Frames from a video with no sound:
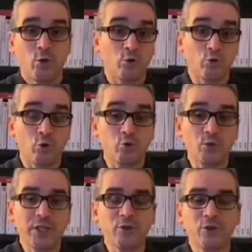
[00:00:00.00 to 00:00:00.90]

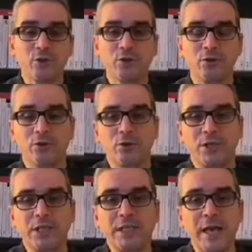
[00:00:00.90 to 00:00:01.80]
Aujourd'hui, qu'il euh,
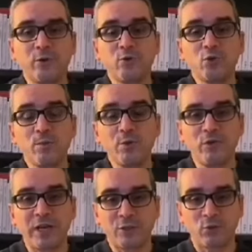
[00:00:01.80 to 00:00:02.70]
y a une
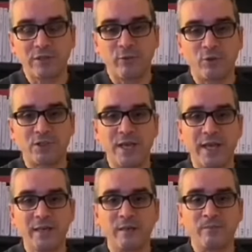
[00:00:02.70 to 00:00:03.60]
semi-ouverture des
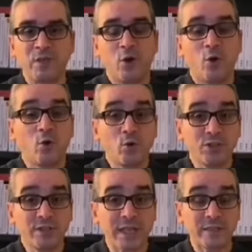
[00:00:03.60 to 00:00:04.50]
frontières, on
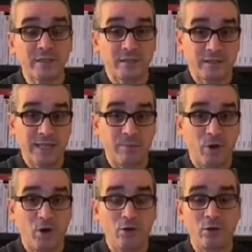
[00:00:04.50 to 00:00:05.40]
constate
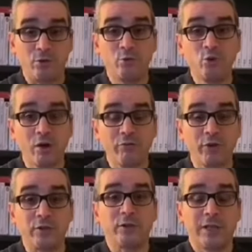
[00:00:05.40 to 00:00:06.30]
d'abord une
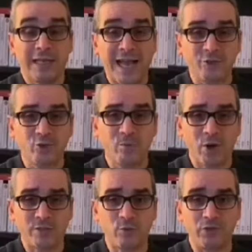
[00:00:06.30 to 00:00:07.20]
offre largement
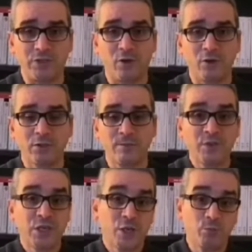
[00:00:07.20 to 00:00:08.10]
insuffisante
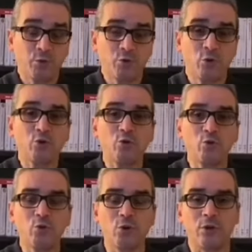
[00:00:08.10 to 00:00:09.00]
et puis
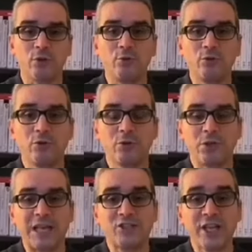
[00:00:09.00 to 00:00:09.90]
surtout euh,
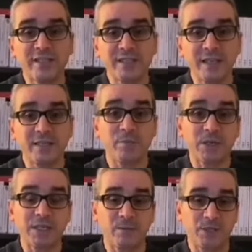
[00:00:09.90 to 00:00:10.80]
la cherté des
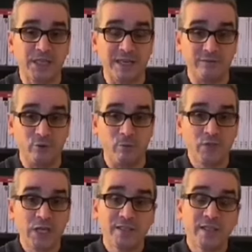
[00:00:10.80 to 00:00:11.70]
prix des billets d'avion.
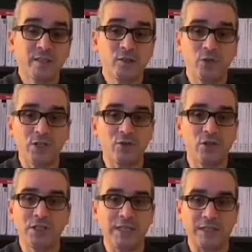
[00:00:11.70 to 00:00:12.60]
Cette situation
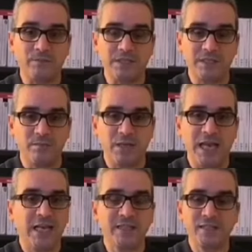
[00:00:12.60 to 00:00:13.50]
est inadmissible,
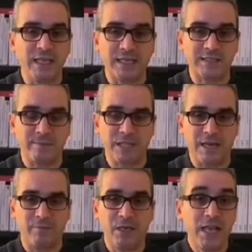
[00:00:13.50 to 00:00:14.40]
elle est
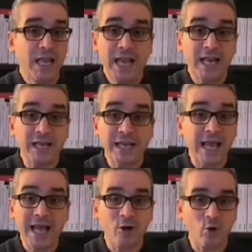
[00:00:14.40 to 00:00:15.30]
inacceptable elle est
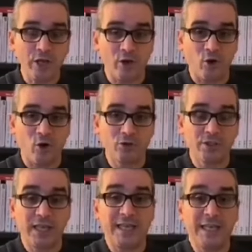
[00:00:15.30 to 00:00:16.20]

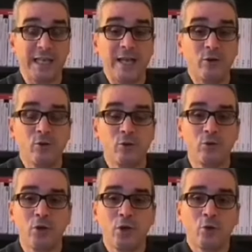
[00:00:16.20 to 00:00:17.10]
incohérente et elle
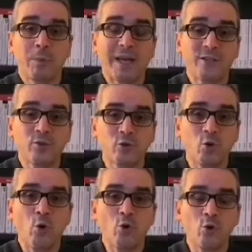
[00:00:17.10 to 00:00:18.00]
ne présente
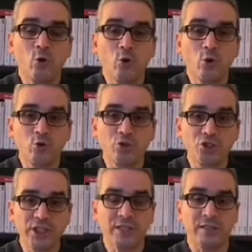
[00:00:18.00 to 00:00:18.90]
aucune
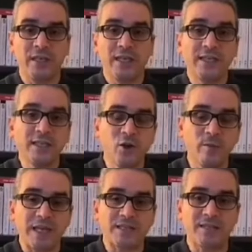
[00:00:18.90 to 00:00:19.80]
logique ni
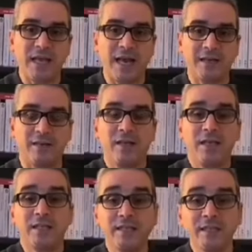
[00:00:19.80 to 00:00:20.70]
commerciale
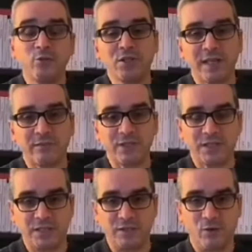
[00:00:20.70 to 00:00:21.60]
ni de service
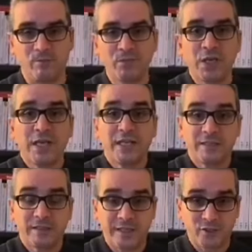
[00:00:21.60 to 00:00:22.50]
client.
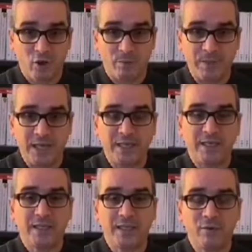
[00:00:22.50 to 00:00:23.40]

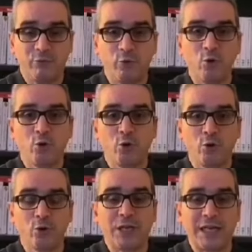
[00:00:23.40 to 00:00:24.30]
Désormais, il faut
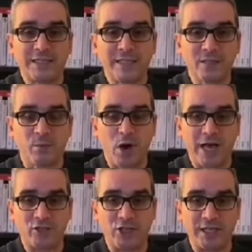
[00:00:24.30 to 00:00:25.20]
que la
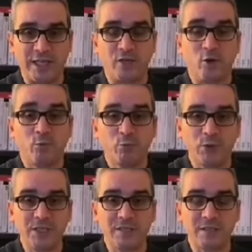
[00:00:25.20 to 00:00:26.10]
diaspora algérienne
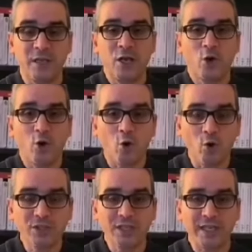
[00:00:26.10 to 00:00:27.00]
puisse
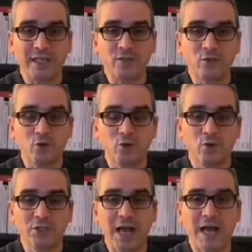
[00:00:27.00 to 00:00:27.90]
rentrer sans
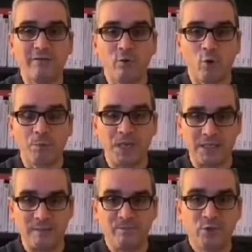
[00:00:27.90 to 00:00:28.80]
entrave au
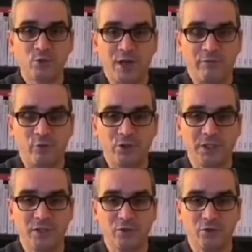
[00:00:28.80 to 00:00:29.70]
pays. Cela veut
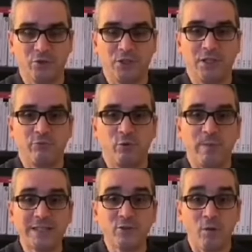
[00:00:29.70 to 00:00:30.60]
dire qu'il faut
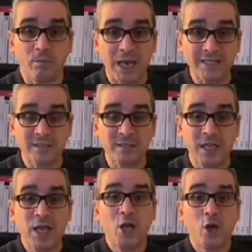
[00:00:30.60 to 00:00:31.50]
mettre en
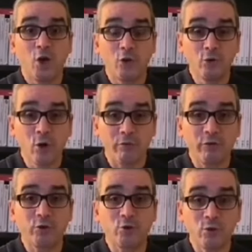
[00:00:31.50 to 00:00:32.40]
place une
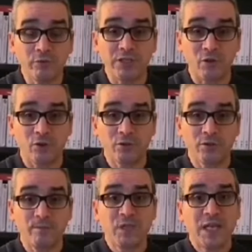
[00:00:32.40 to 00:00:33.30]
offre
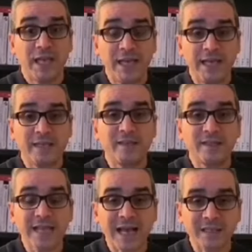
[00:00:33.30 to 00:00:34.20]
suffisante et
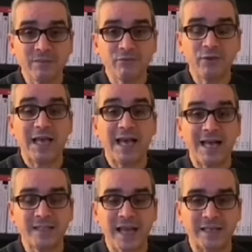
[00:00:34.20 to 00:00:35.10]
des tarifs
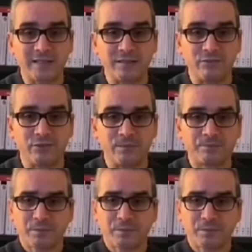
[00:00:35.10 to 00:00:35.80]
attractifs.